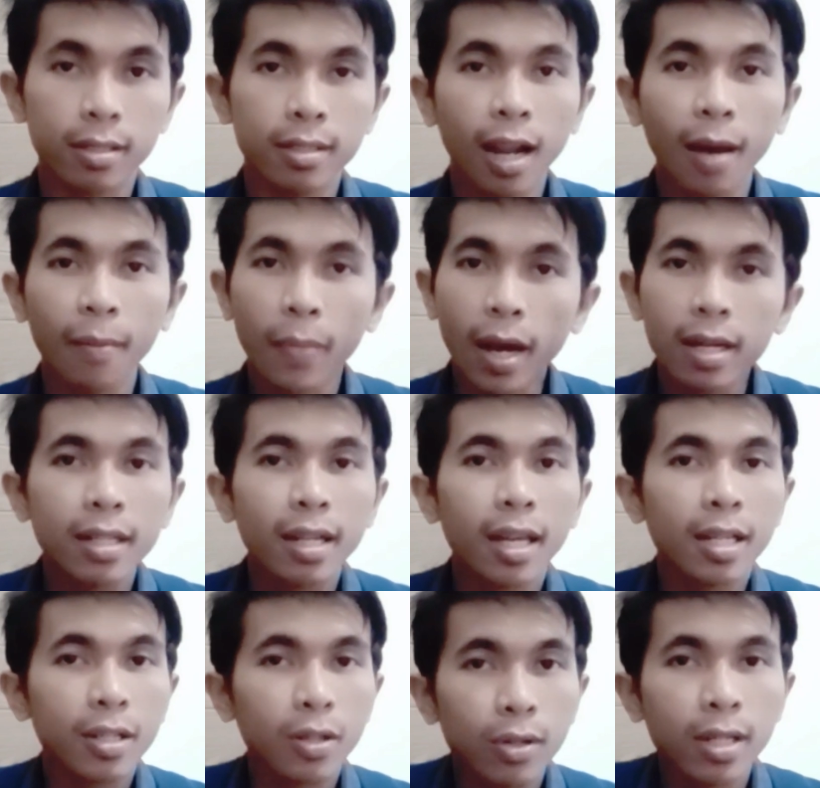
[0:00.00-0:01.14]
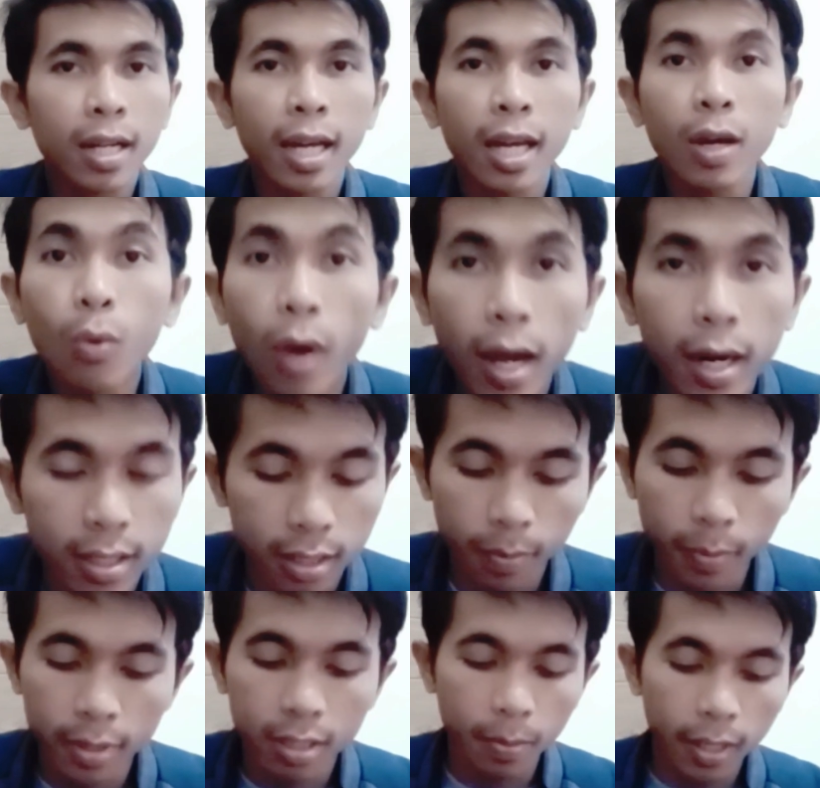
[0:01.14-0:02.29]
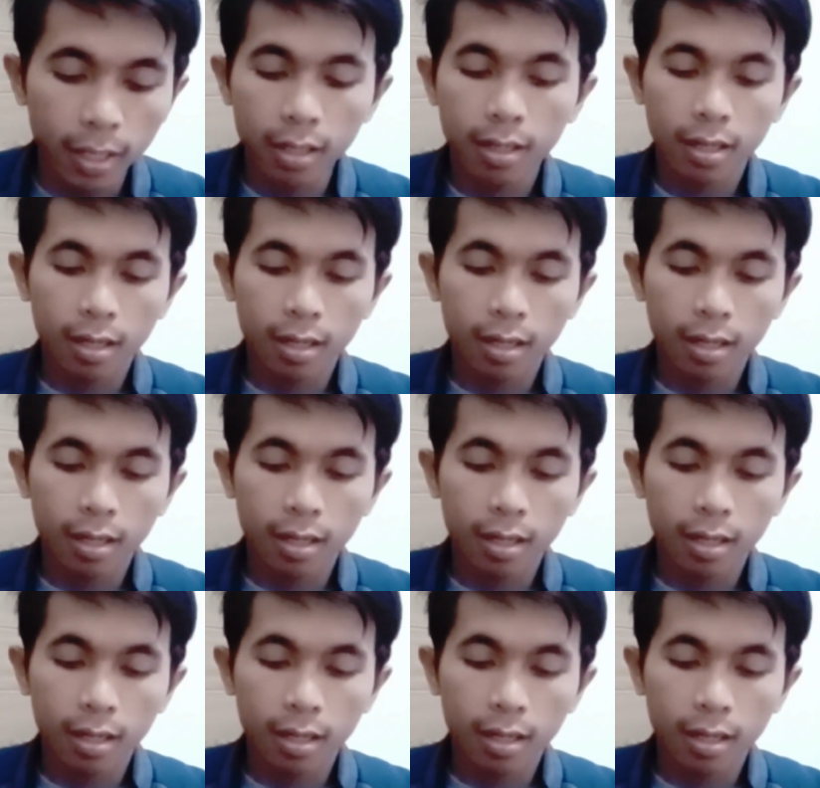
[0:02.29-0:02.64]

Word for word: 8 ekor hewan, teman-teman.